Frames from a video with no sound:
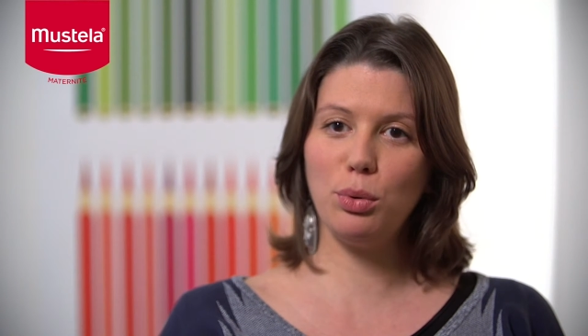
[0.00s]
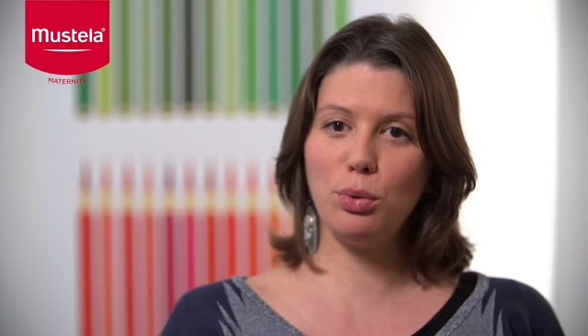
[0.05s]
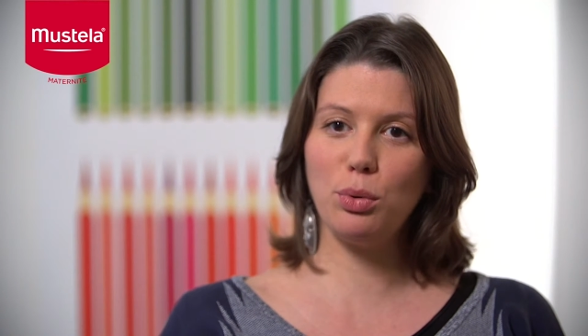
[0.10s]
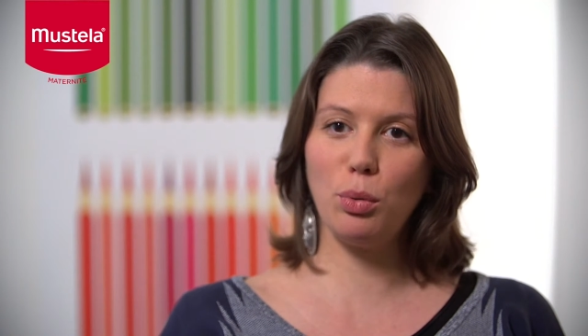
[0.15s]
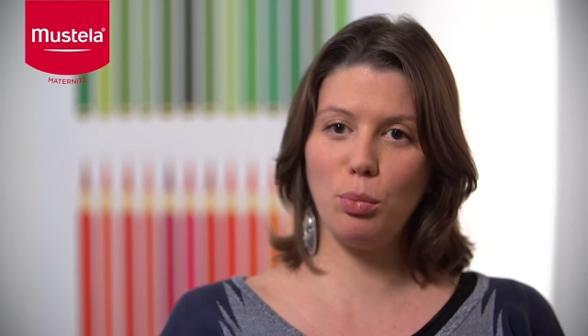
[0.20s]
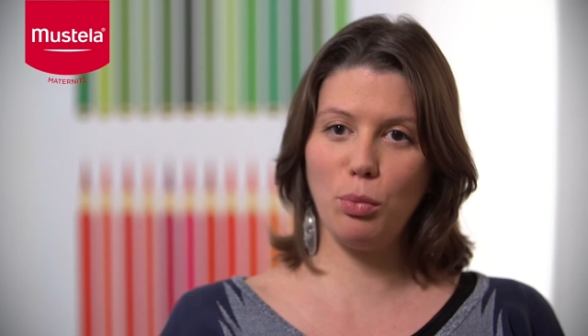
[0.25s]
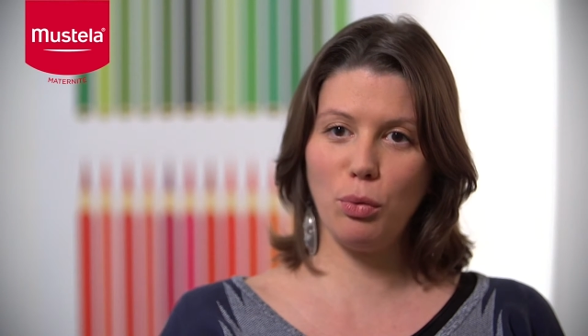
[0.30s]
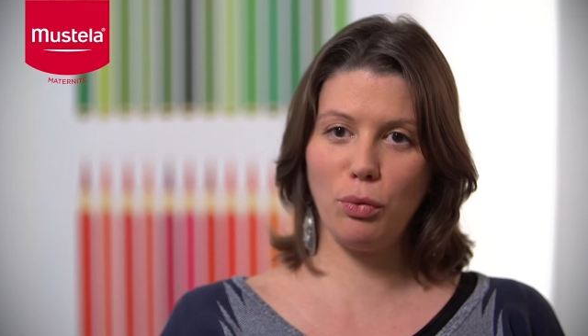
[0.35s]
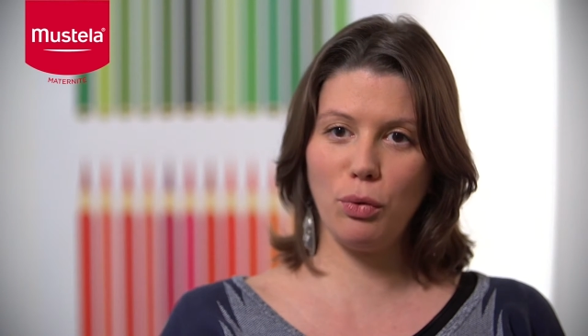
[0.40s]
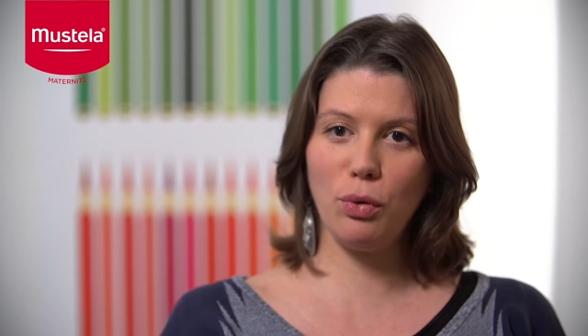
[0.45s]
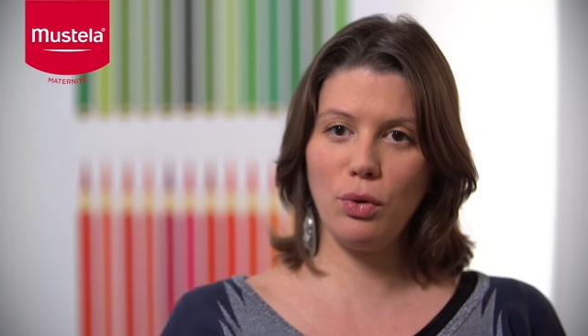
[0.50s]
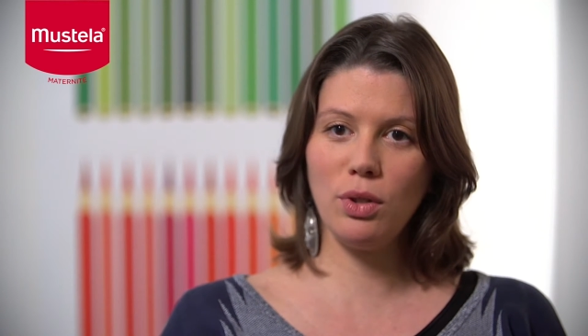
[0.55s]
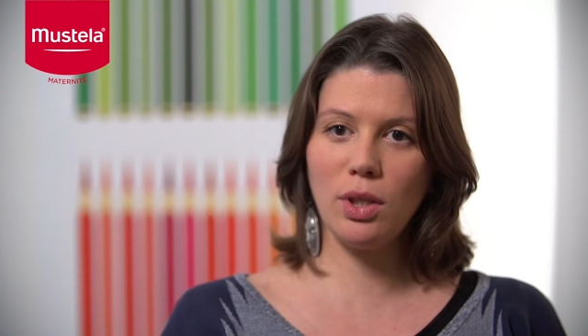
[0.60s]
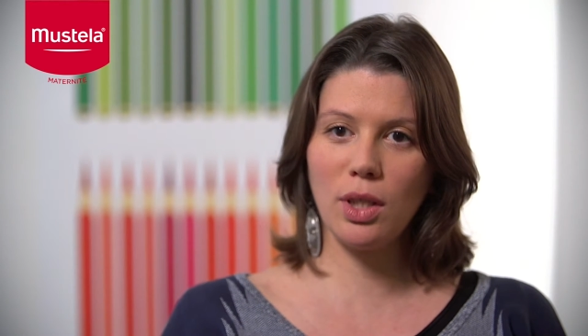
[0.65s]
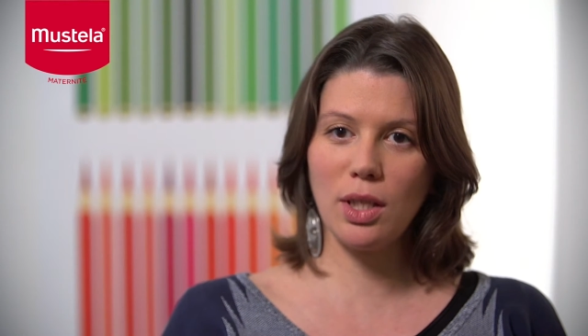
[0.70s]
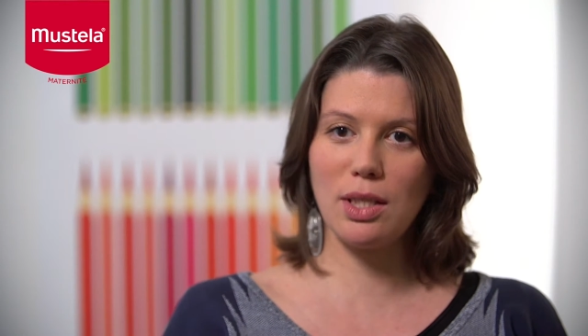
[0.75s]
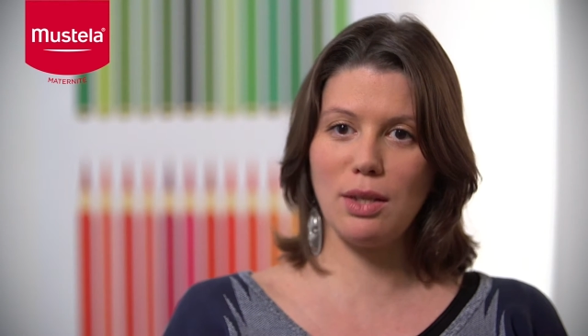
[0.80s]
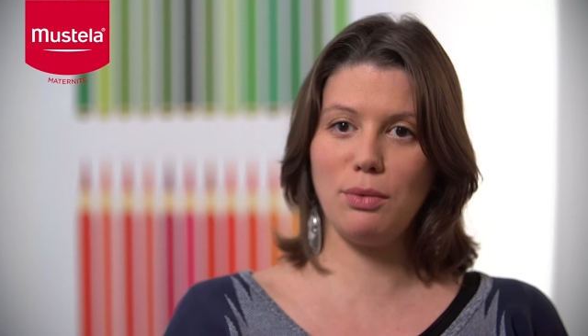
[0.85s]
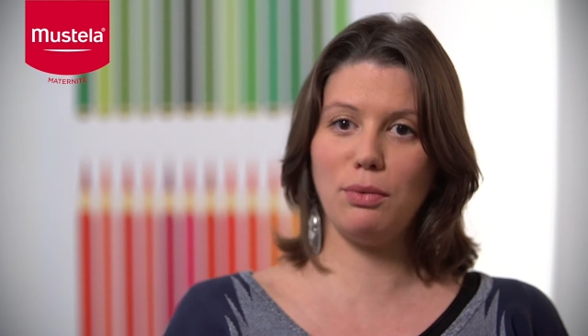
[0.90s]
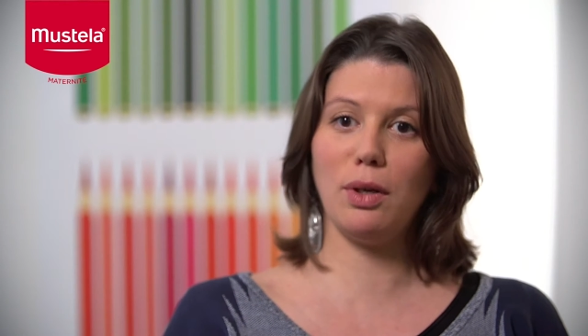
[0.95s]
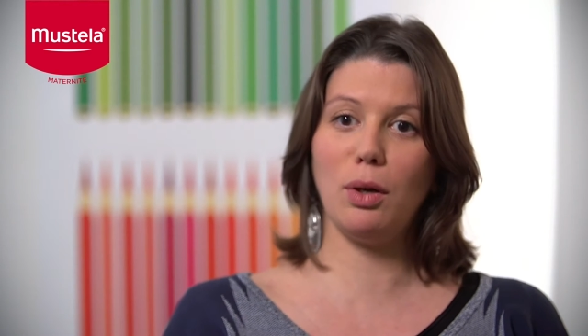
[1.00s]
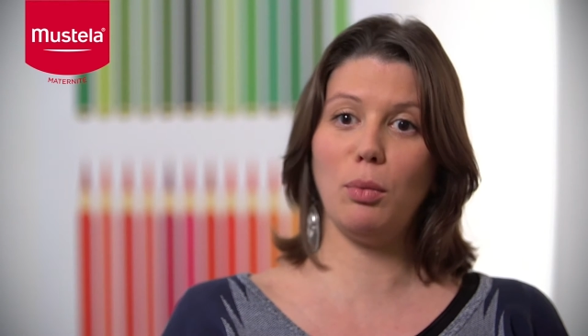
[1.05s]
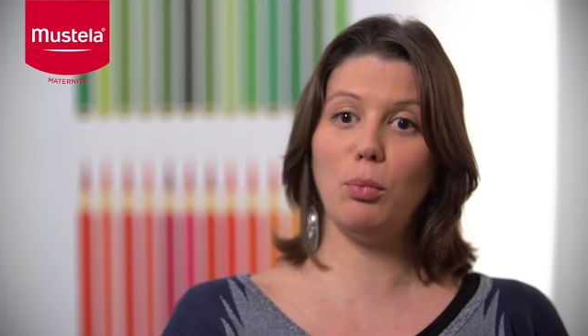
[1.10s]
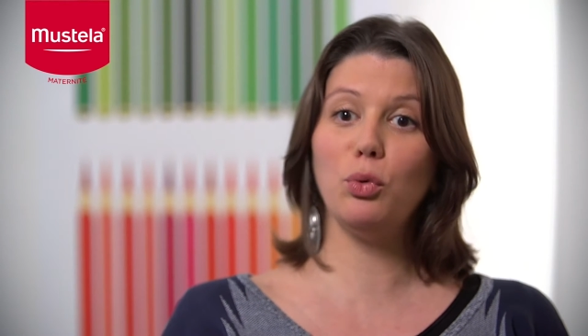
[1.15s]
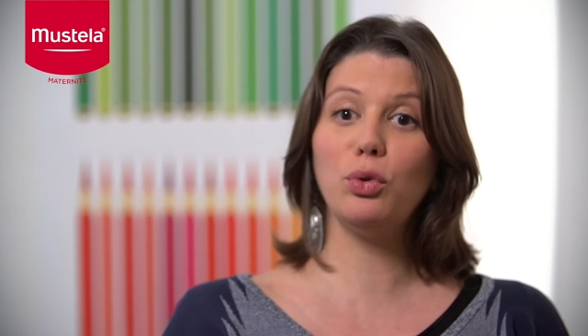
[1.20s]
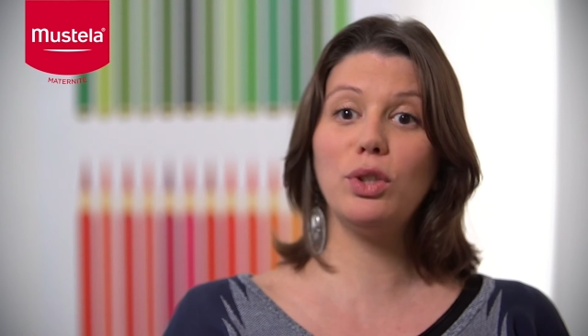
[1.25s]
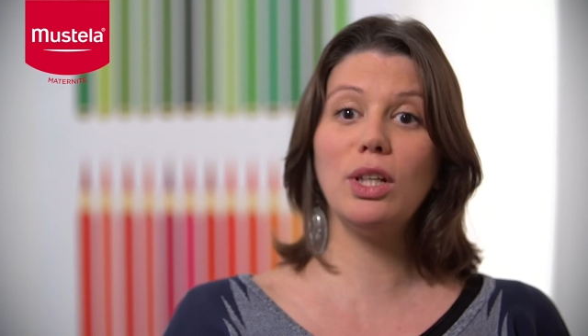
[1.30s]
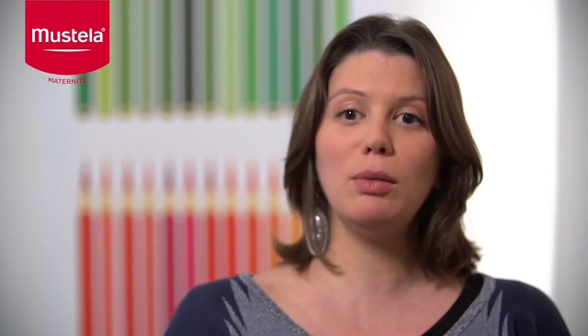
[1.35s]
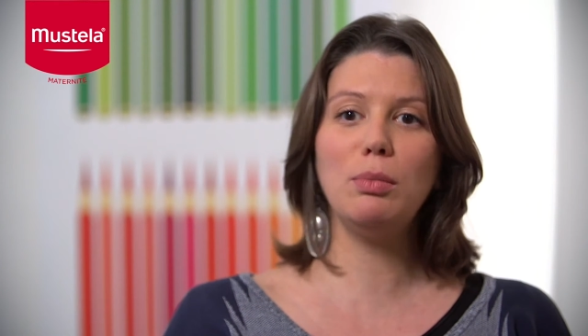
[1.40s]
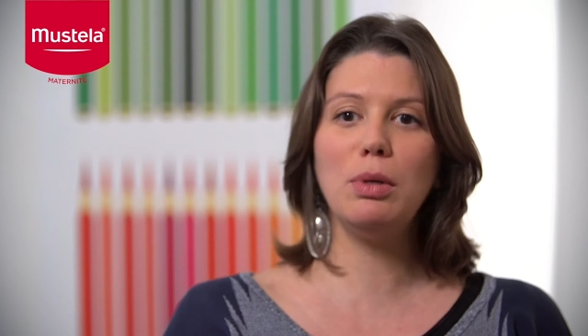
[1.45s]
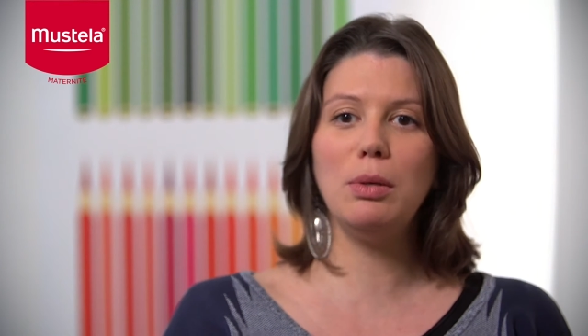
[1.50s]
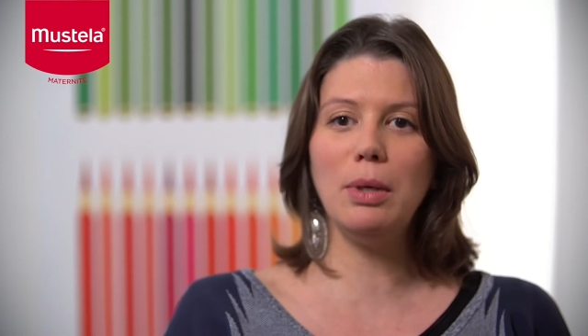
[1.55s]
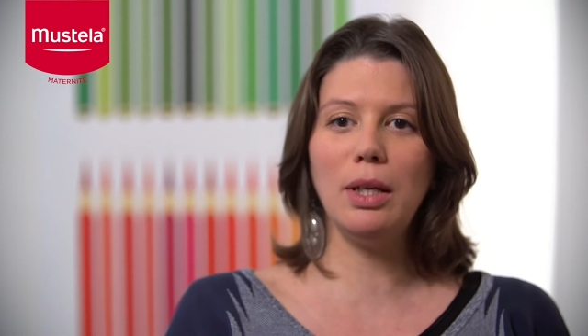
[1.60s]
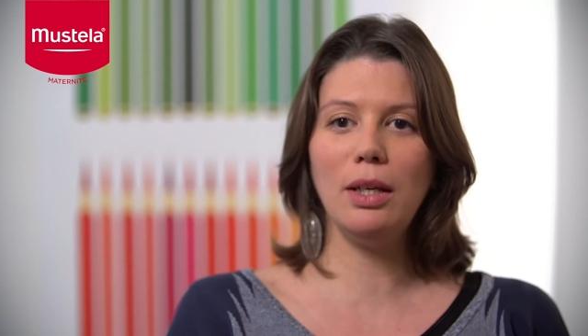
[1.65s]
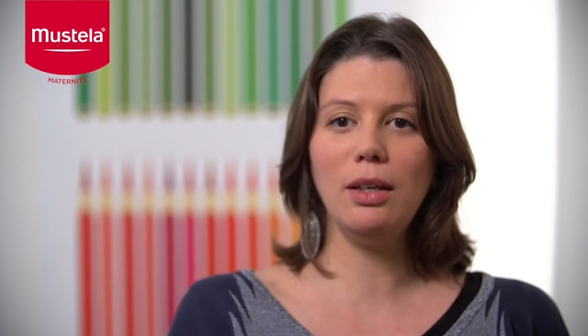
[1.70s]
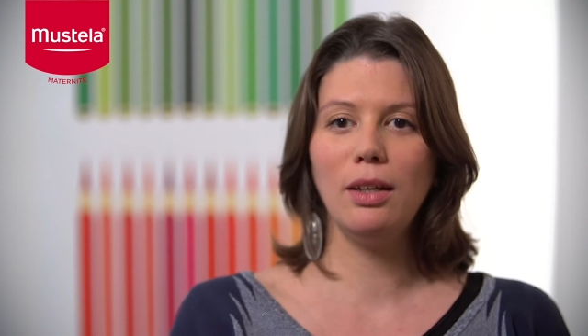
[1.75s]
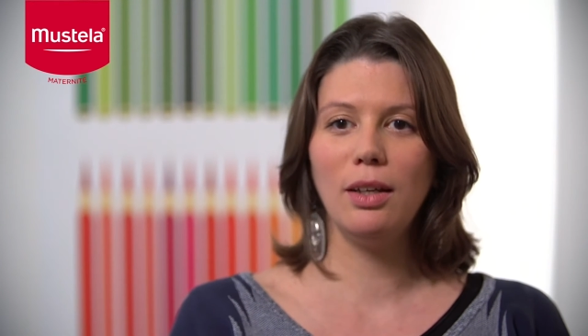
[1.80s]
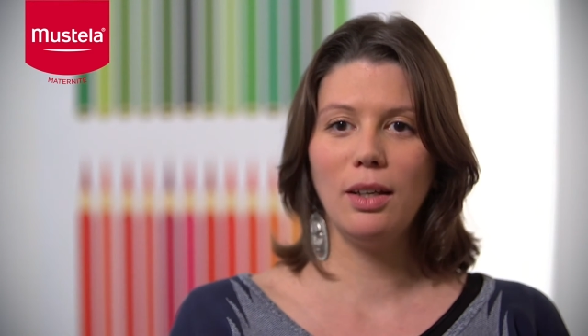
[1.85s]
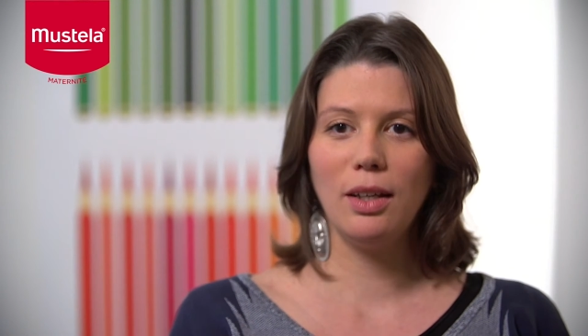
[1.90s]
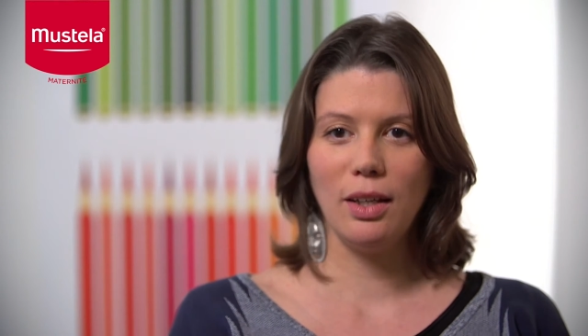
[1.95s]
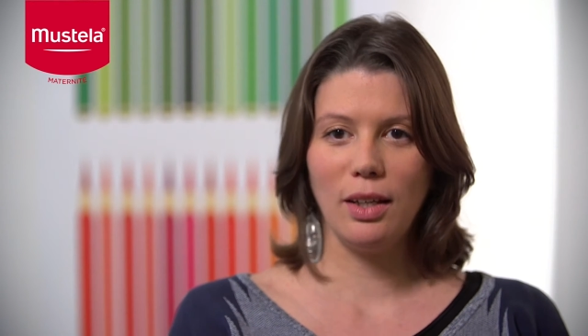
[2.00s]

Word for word: haut sur mon ventre et ça fait remonter le bébé.